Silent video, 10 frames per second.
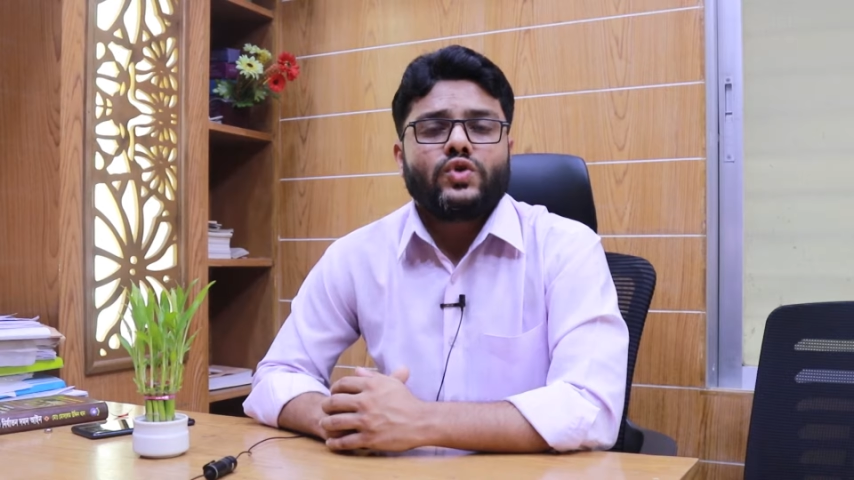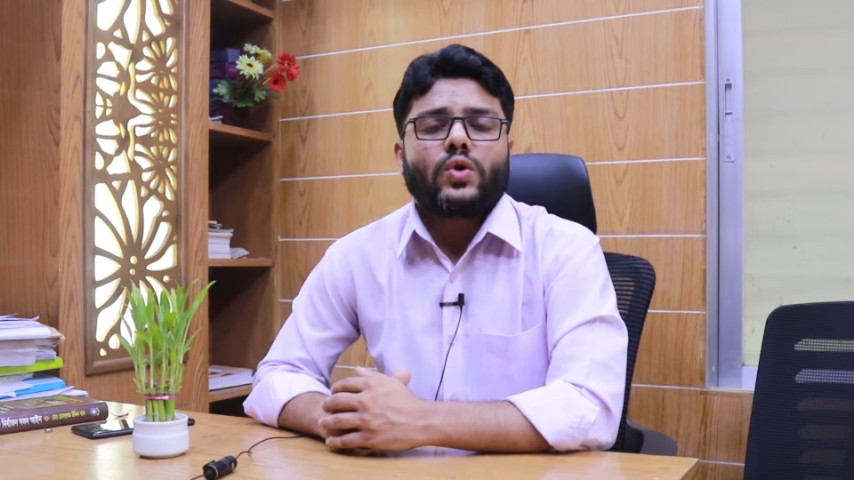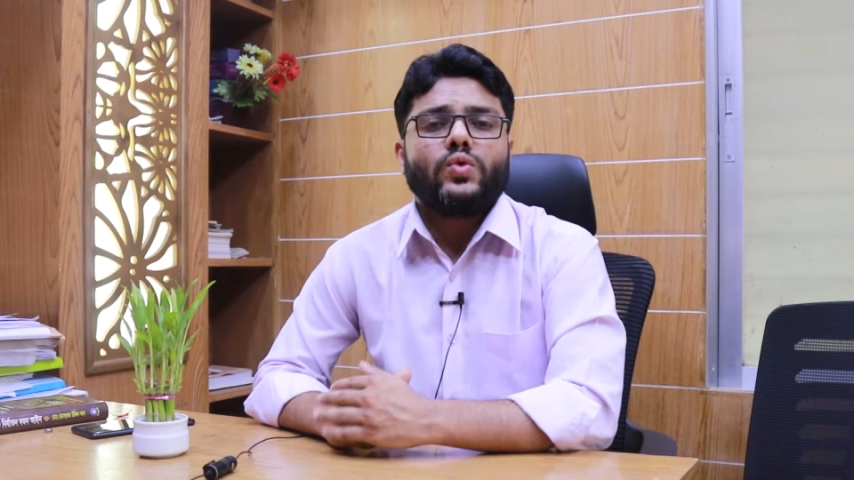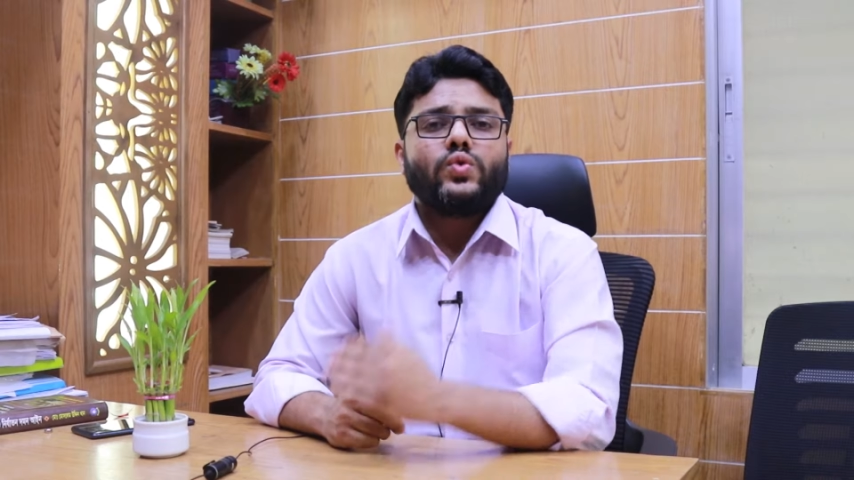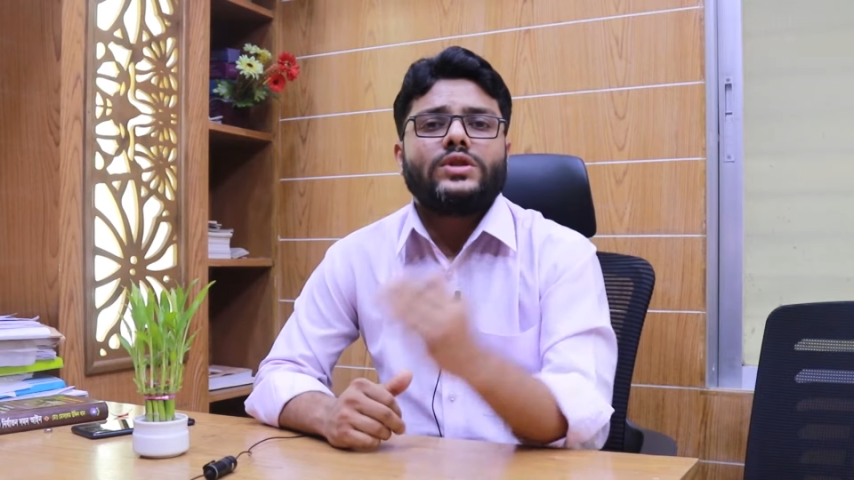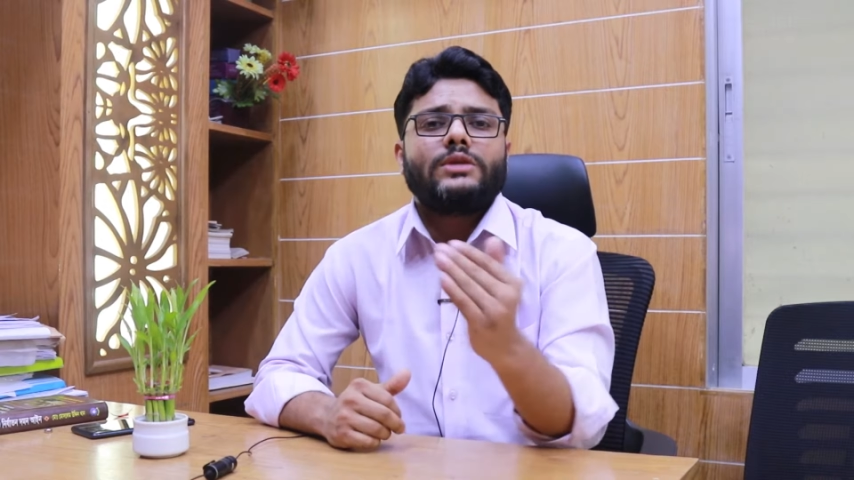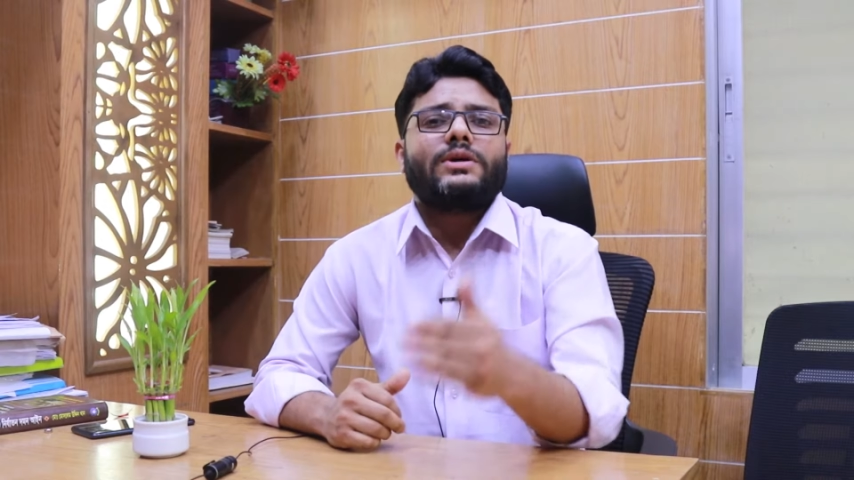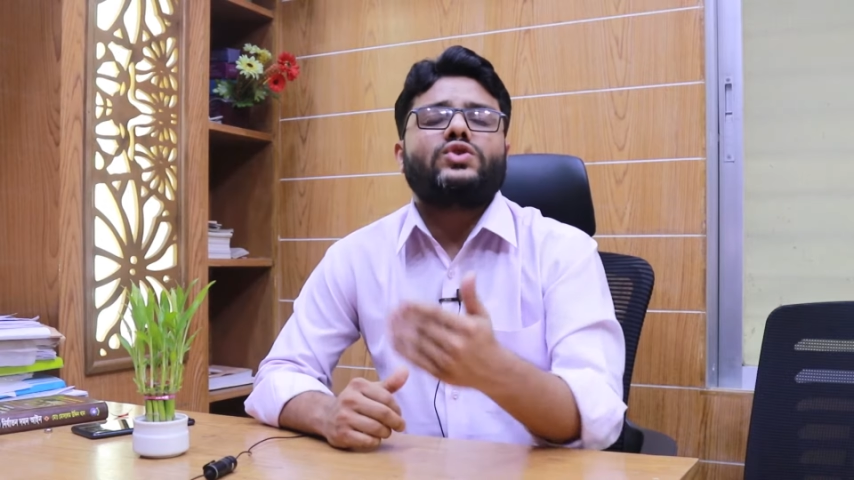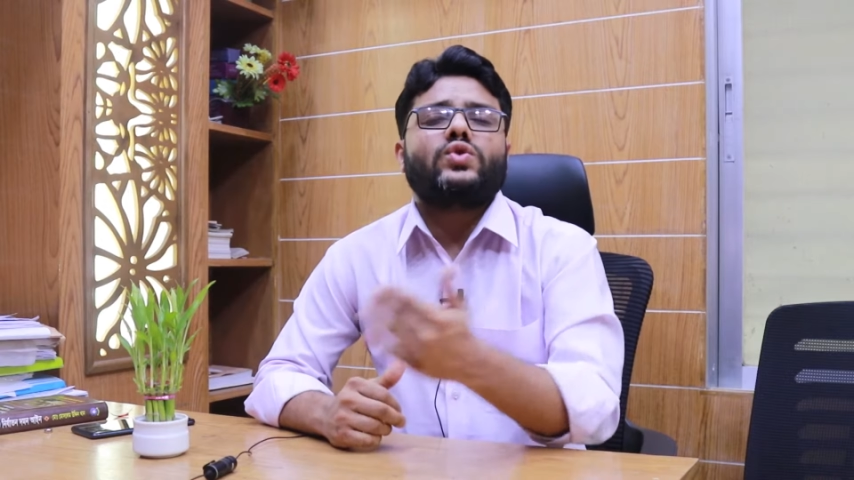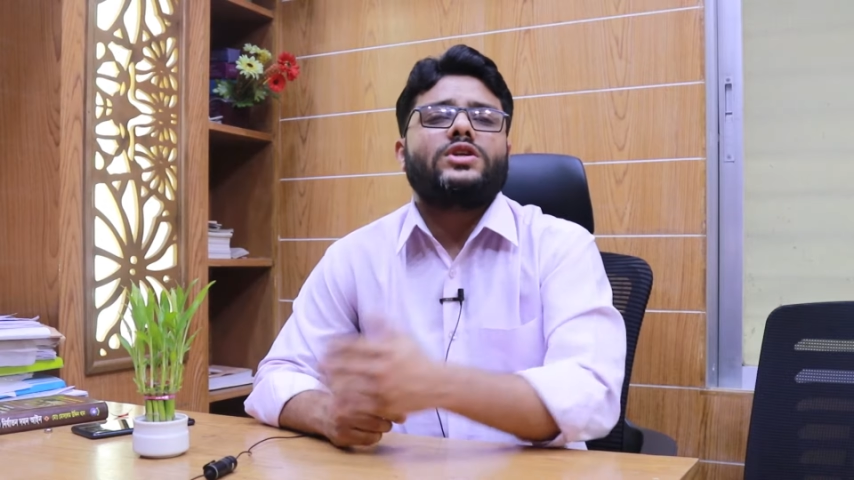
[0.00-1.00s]
যখন দুই তিন
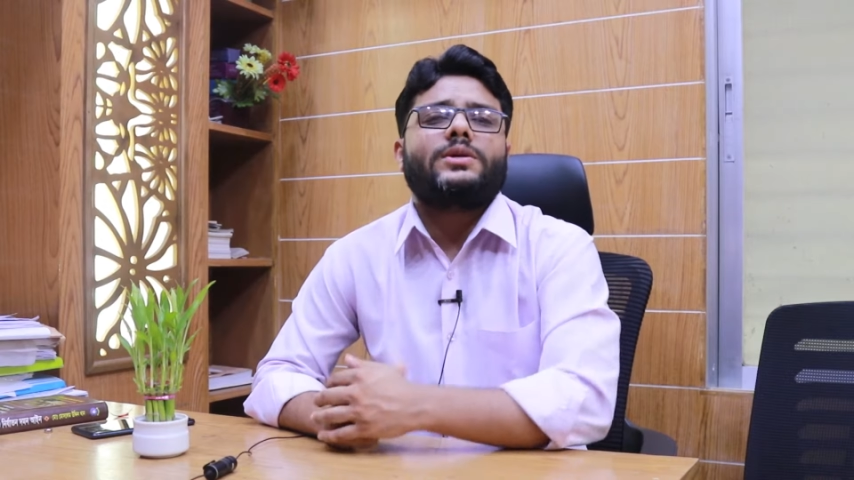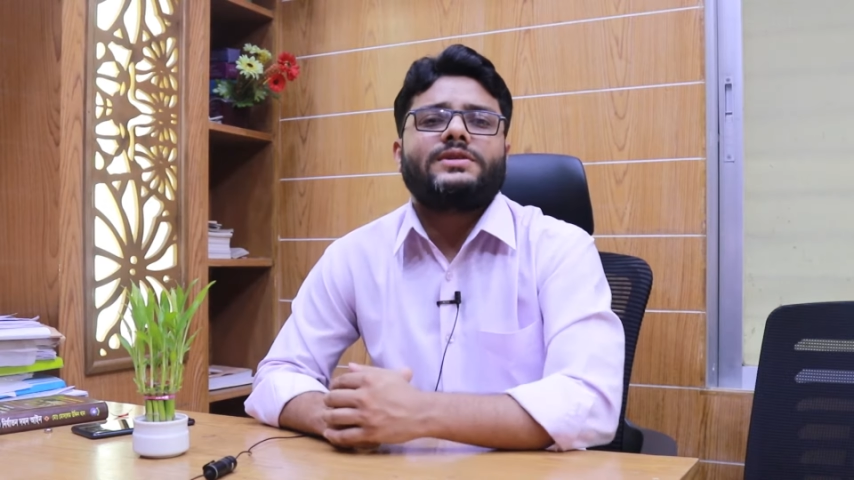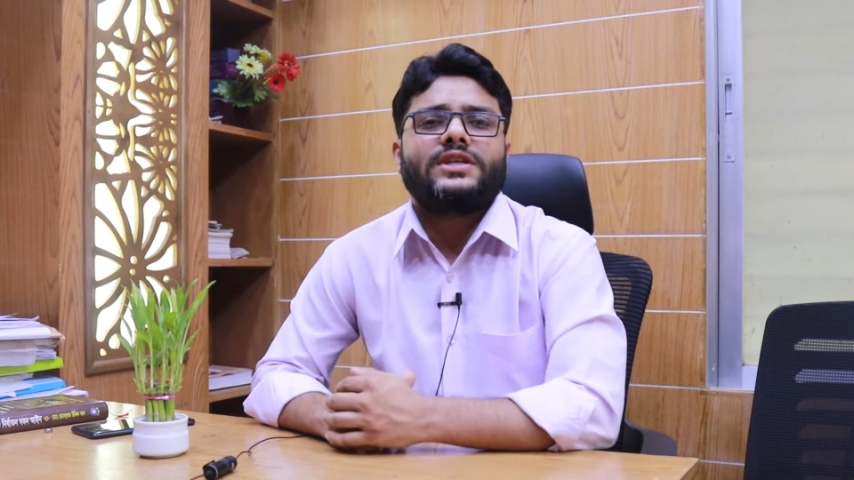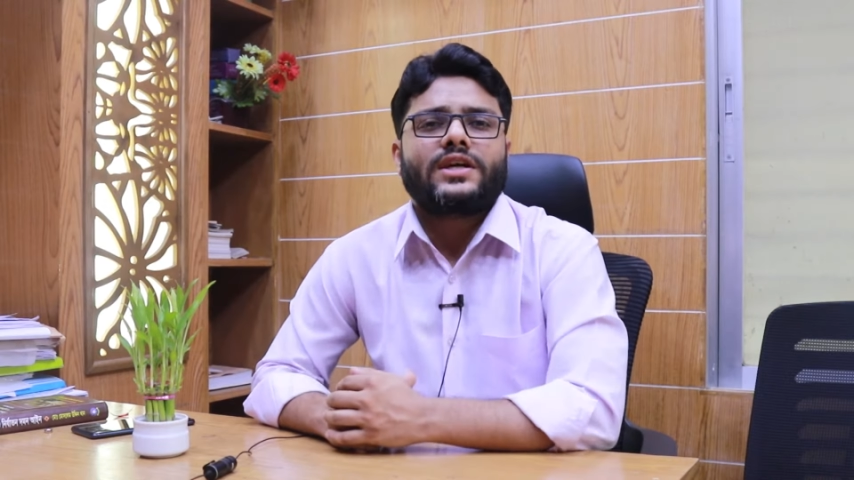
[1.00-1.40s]
মাস চলে যাবে